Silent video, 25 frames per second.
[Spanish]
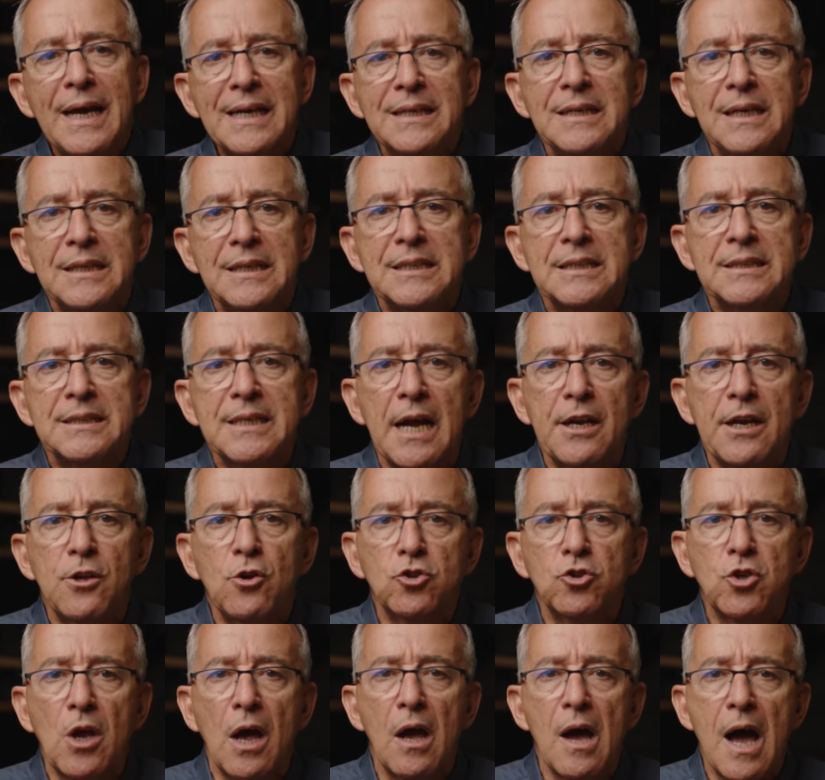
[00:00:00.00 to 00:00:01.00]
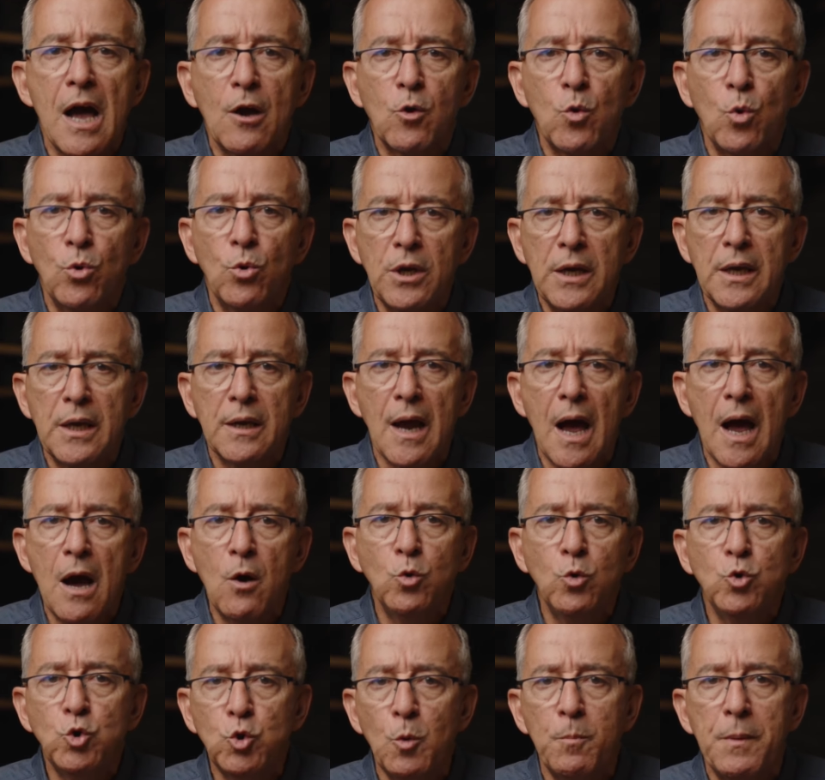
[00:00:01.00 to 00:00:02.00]
es necesario acudir a
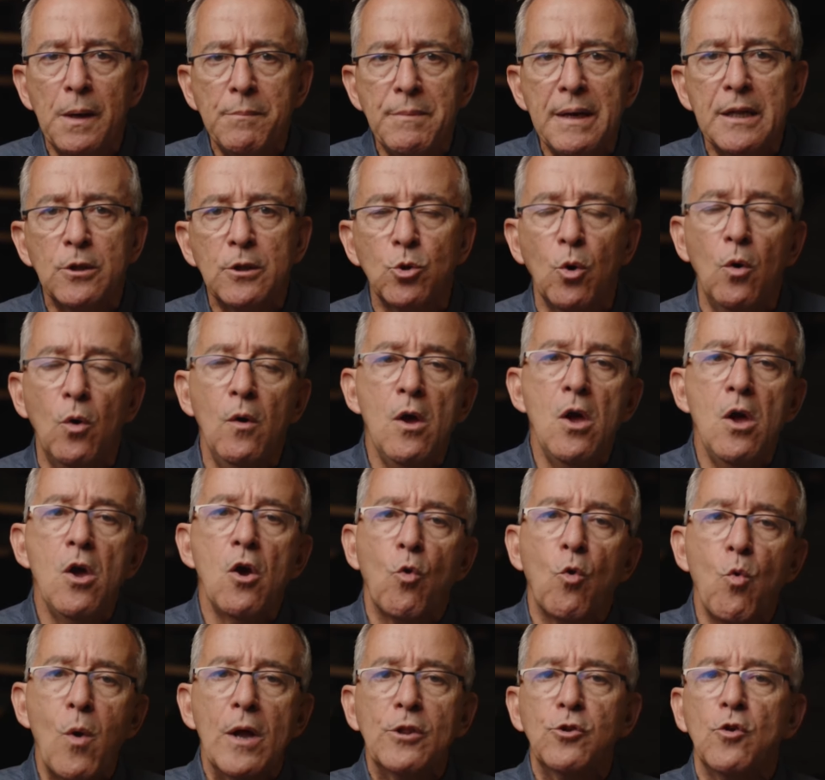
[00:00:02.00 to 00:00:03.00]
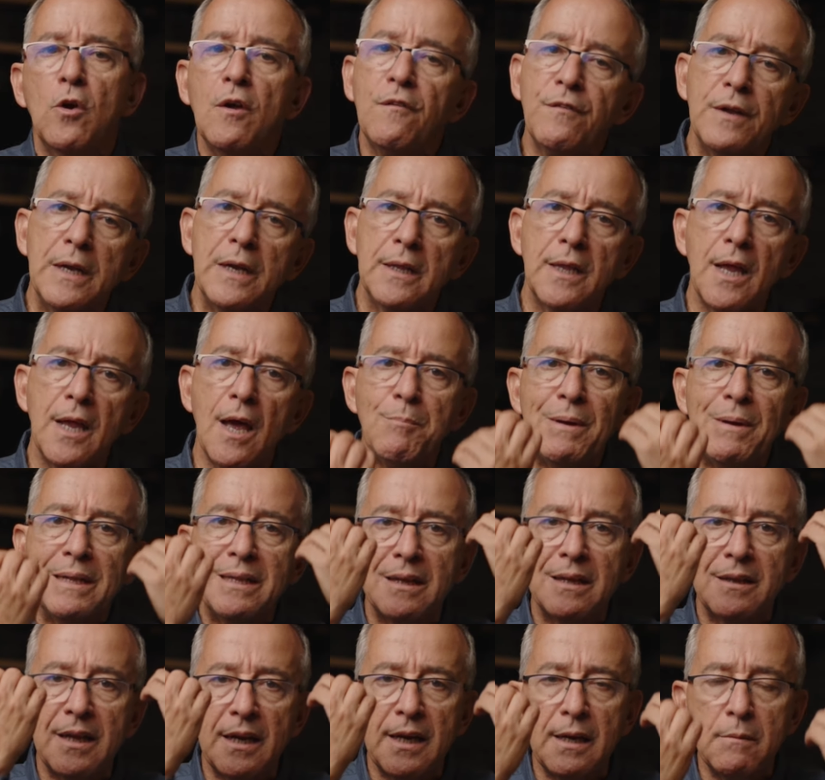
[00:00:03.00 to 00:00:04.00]
un suplemento? Cuando
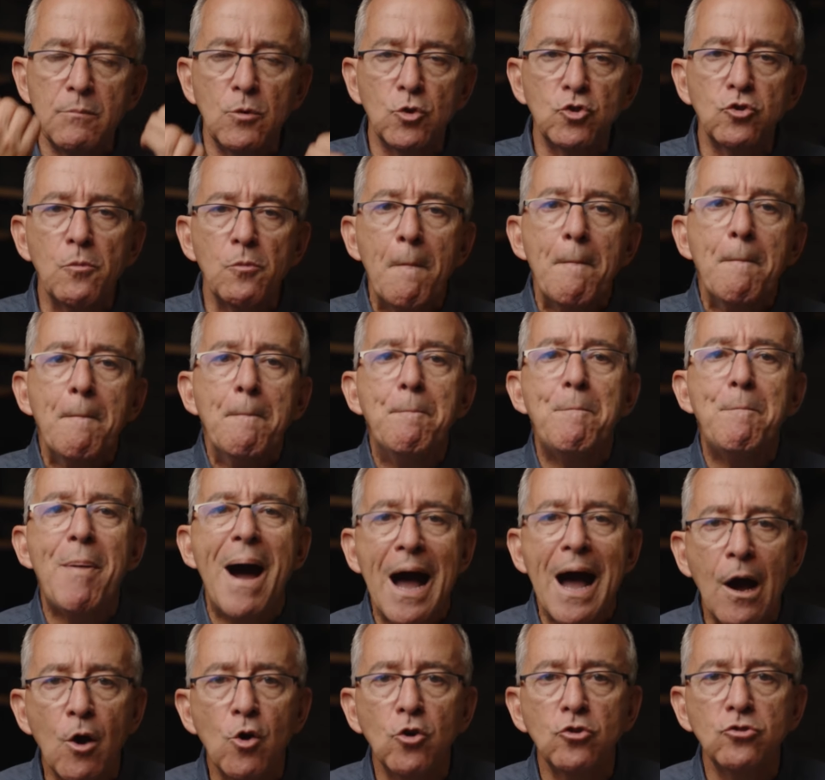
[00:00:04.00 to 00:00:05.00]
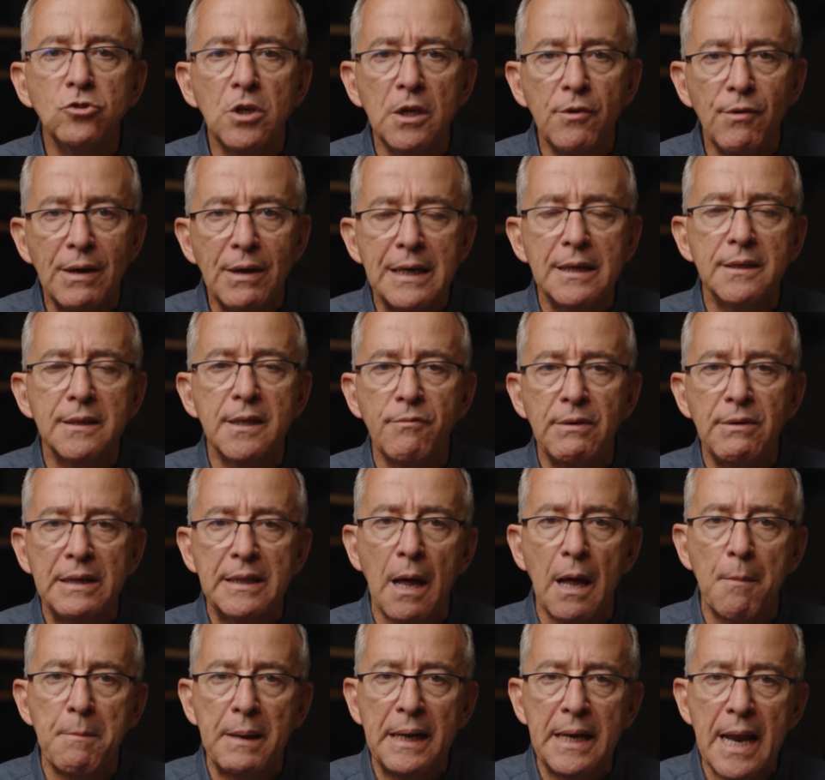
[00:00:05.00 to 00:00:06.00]
definitivamente tenemos bajos niveles de
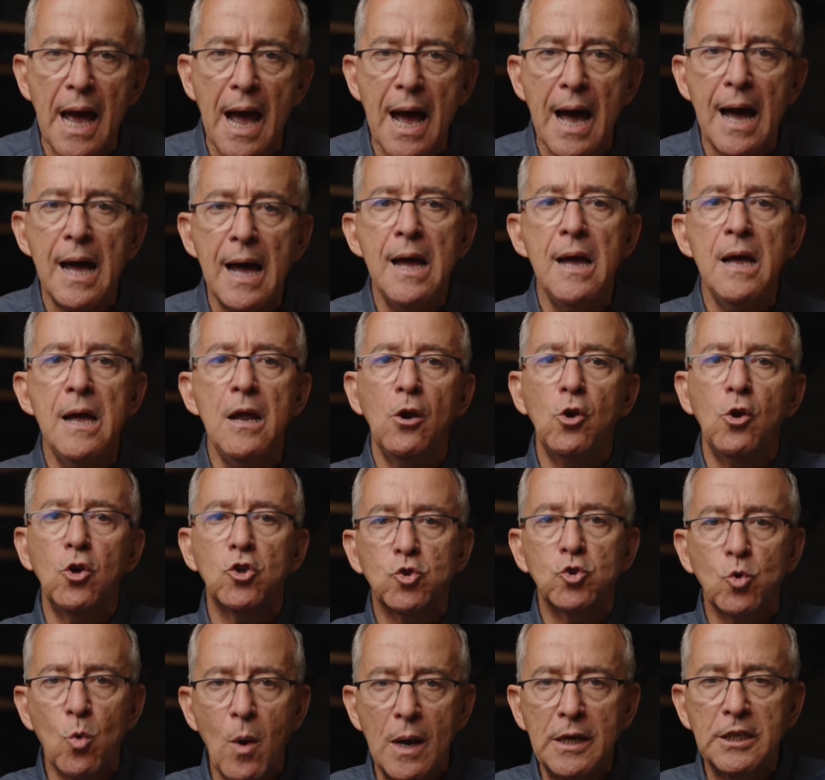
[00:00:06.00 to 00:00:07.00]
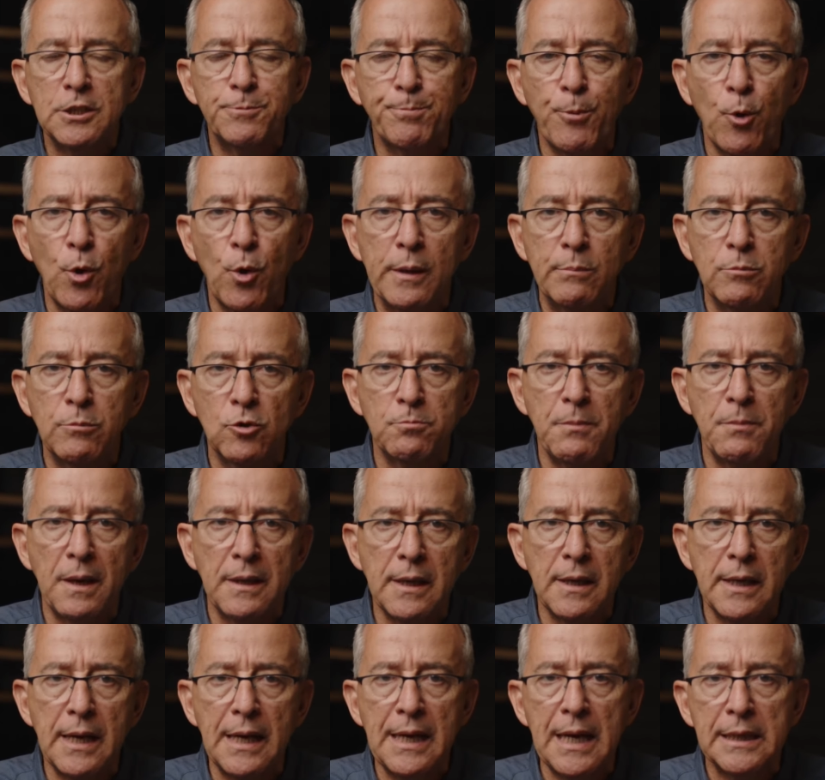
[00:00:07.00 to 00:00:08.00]
vitamina A, los cuales podemos
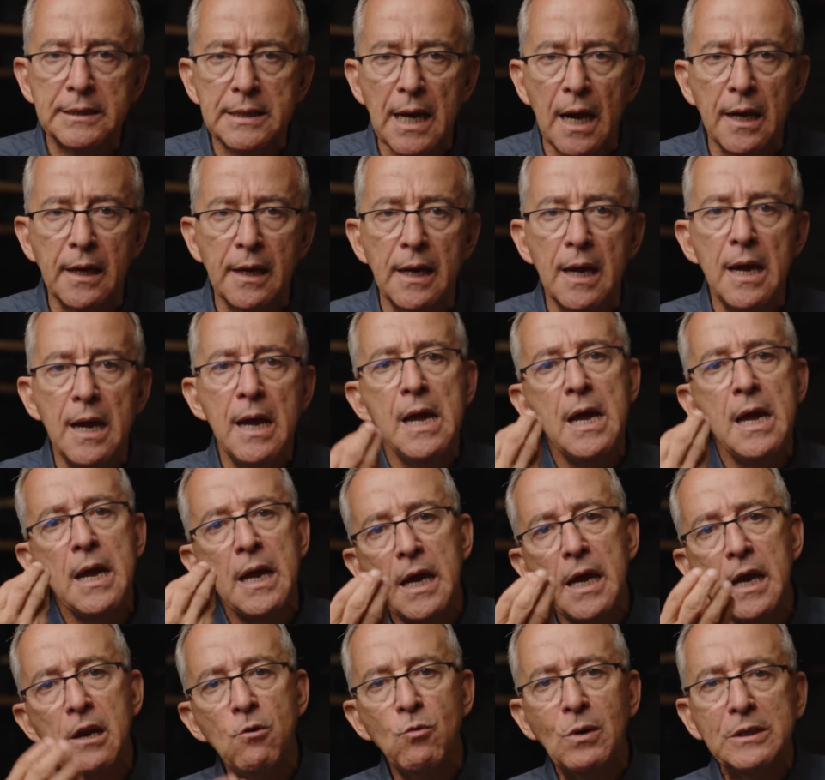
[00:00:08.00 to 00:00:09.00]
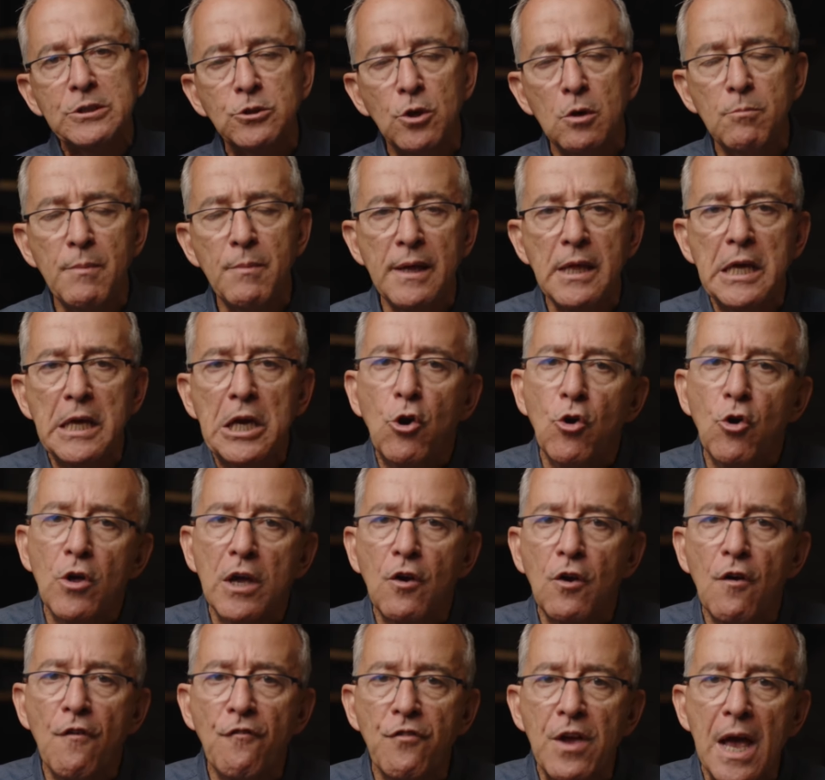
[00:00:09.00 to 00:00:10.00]
medir en la sangre, y nuestro médico
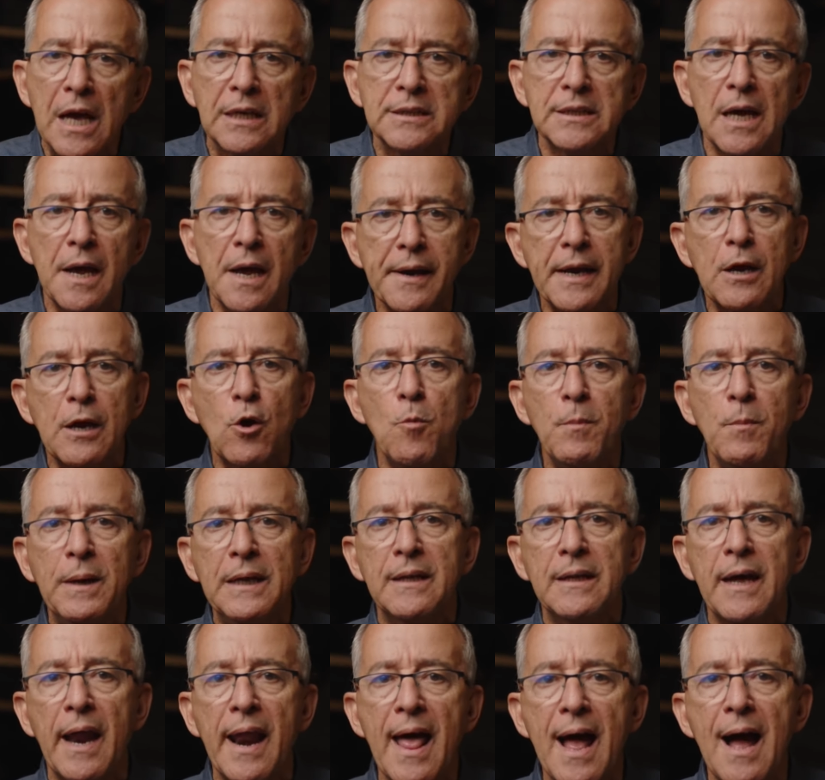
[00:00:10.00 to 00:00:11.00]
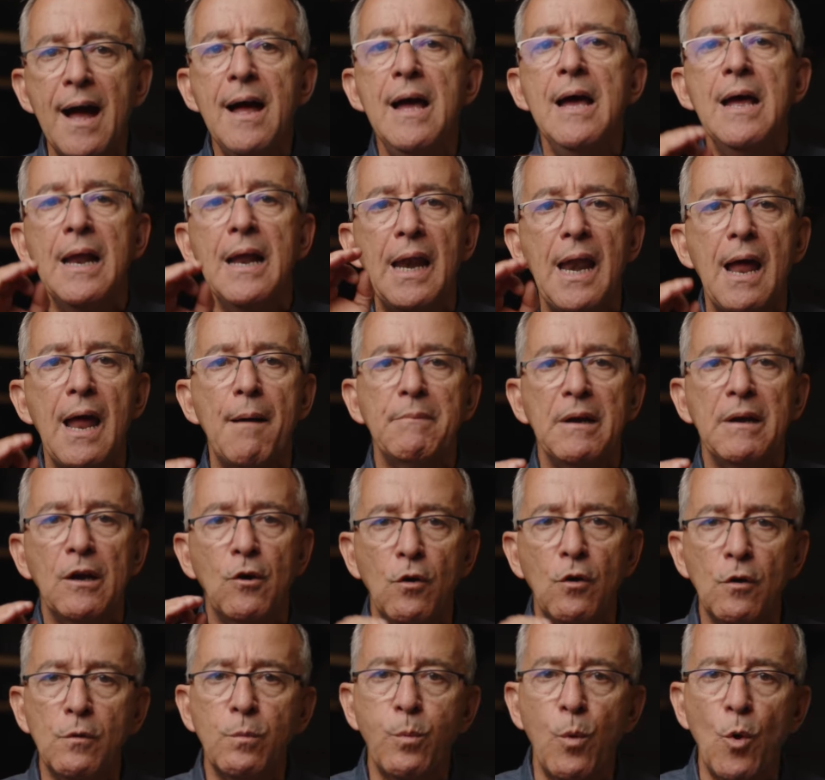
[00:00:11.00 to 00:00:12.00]
de confianza recomendará la
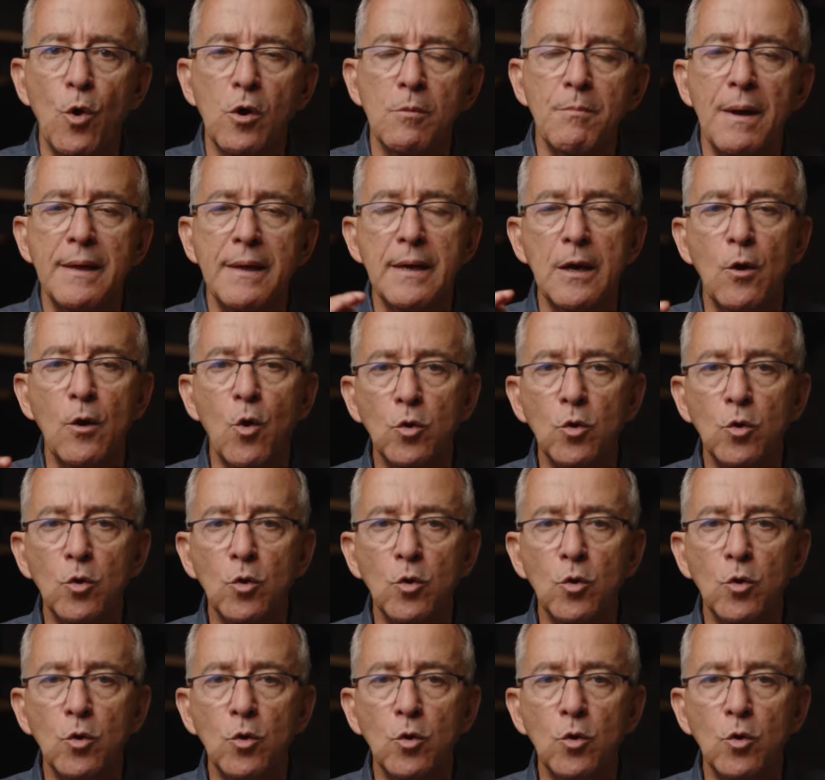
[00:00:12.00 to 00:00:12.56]
mejor forma de